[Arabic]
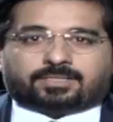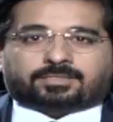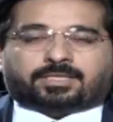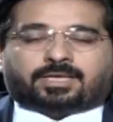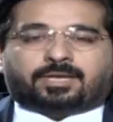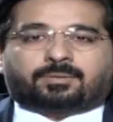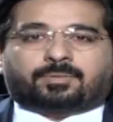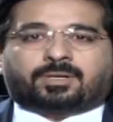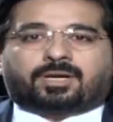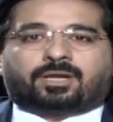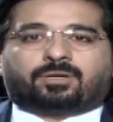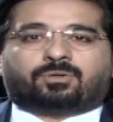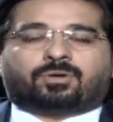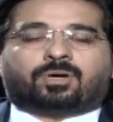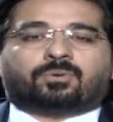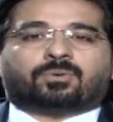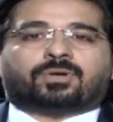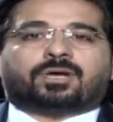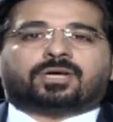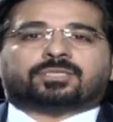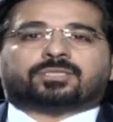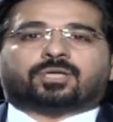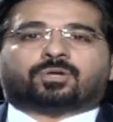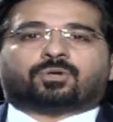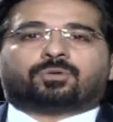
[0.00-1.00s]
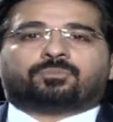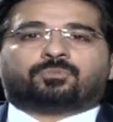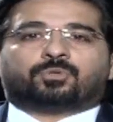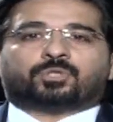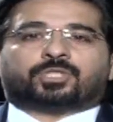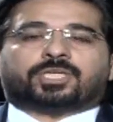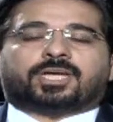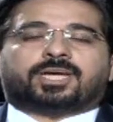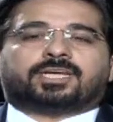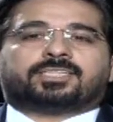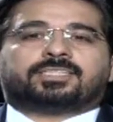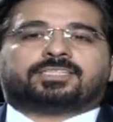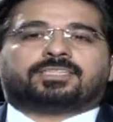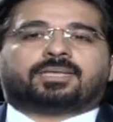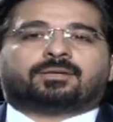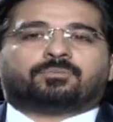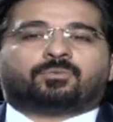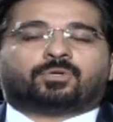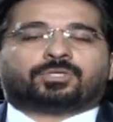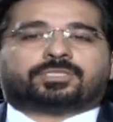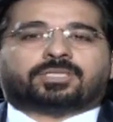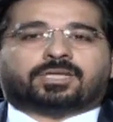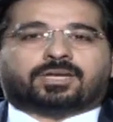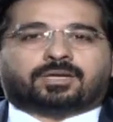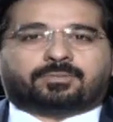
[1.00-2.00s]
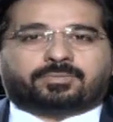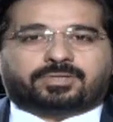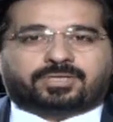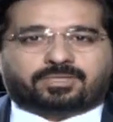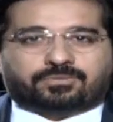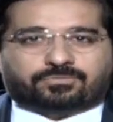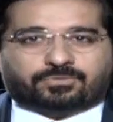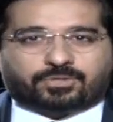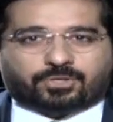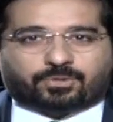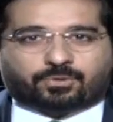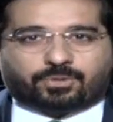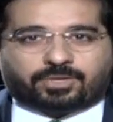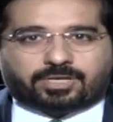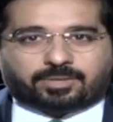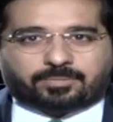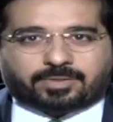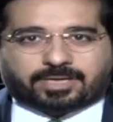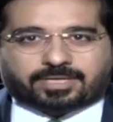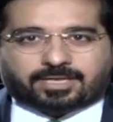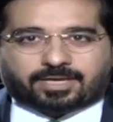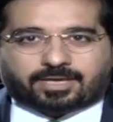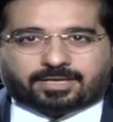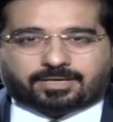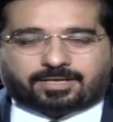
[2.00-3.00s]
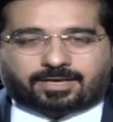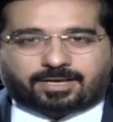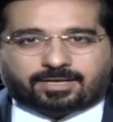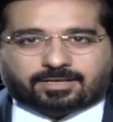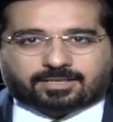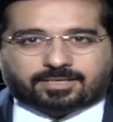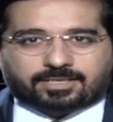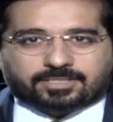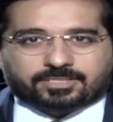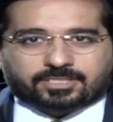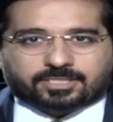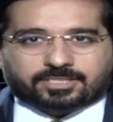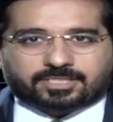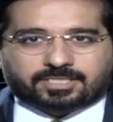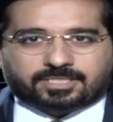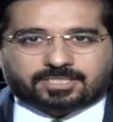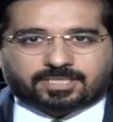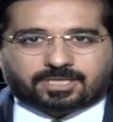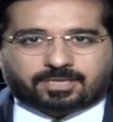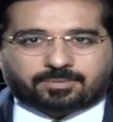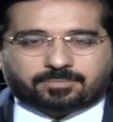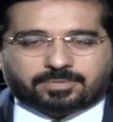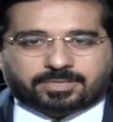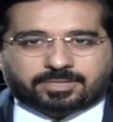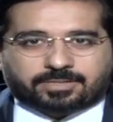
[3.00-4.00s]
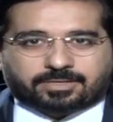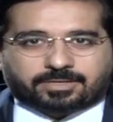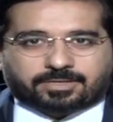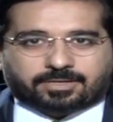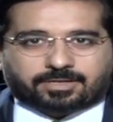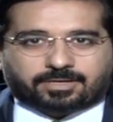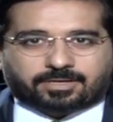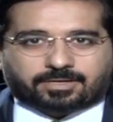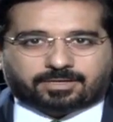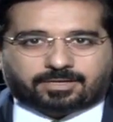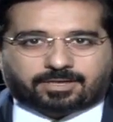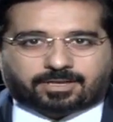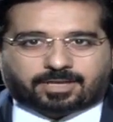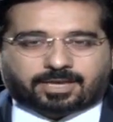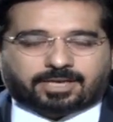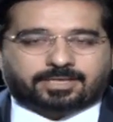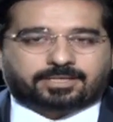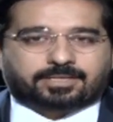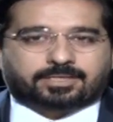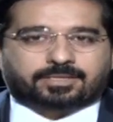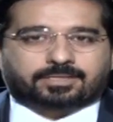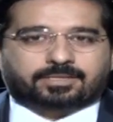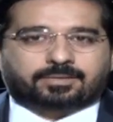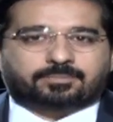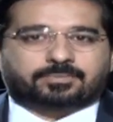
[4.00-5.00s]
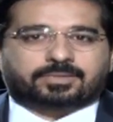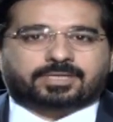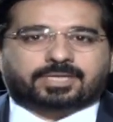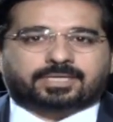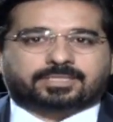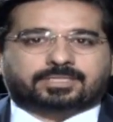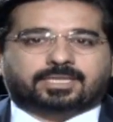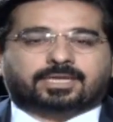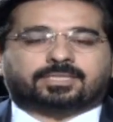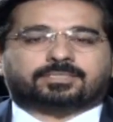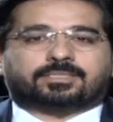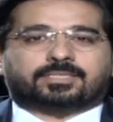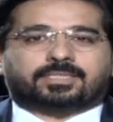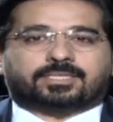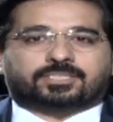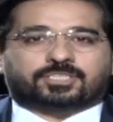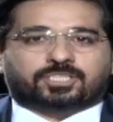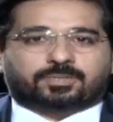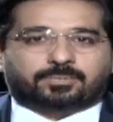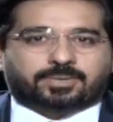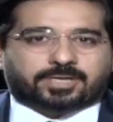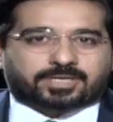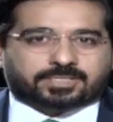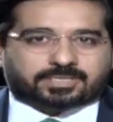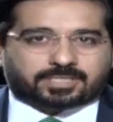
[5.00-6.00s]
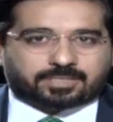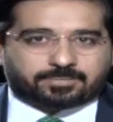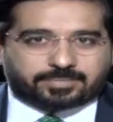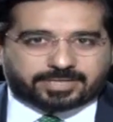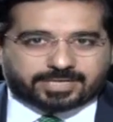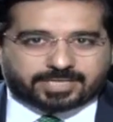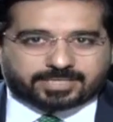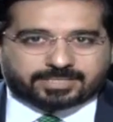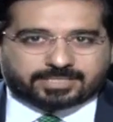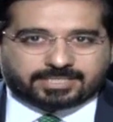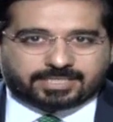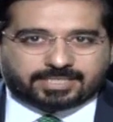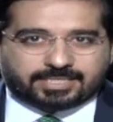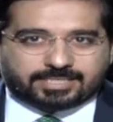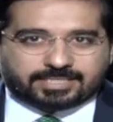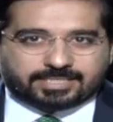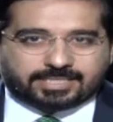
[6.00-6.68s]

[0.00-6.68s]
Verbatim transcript: طيب الله أوقاتكم مشاهدينا المحترمين في كل مكان حلقة جديدة من عراق الخير ضمن تغطية شبكة الميادين